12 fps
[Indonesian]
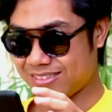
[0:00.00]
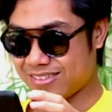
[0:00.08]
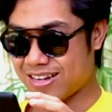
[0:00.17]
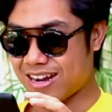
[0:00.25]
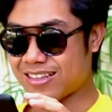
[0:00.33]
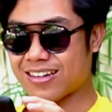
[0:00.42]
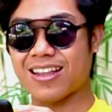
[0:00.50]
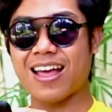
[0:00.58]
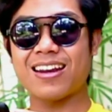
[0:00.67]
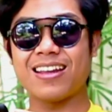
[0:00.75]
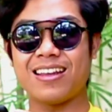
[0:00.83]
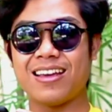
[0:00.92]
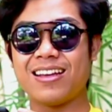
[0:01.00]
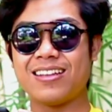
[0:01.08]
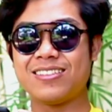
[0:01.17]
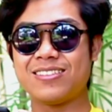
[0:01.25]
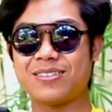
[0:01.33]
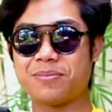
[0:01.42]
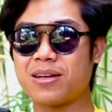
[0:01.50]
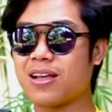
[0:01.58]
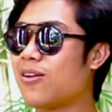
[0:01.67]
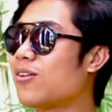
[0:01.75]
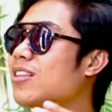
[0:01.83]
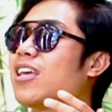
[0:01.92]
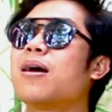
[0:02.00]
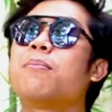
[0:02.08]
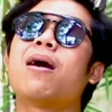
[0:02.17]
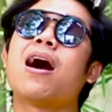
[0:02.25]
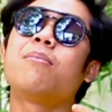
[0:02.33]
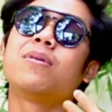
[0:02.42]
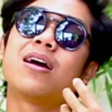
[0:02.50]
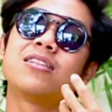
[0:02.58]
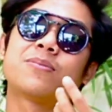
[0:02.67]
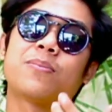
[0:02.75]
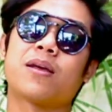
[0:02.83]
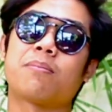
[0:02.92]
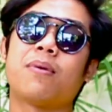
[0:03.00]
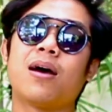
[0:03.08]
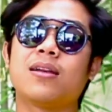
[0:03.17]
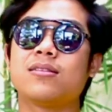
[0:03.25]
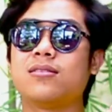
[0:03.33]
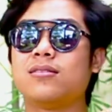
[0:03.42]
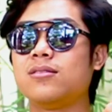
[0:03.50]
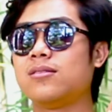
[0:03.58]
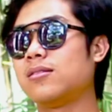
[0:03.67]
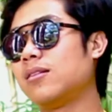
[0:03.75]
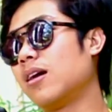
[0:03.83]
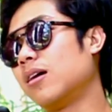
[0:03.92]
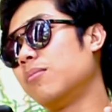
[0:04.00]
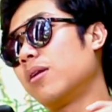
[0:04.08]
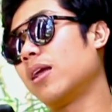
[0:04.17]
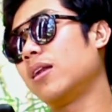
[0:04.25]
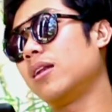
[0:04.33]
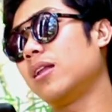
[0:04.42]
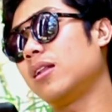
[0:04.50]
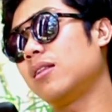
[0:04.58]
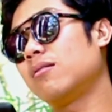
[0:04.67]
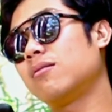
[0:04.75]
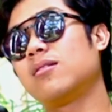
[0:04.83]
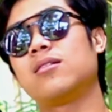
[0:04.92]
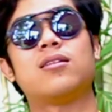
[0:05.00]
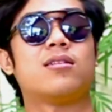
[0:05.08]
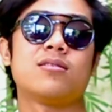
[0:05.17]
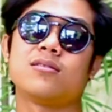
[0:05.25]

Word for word: nggak tertarik ya cuman kalau kita yang paham dengan spare part dengan branded wah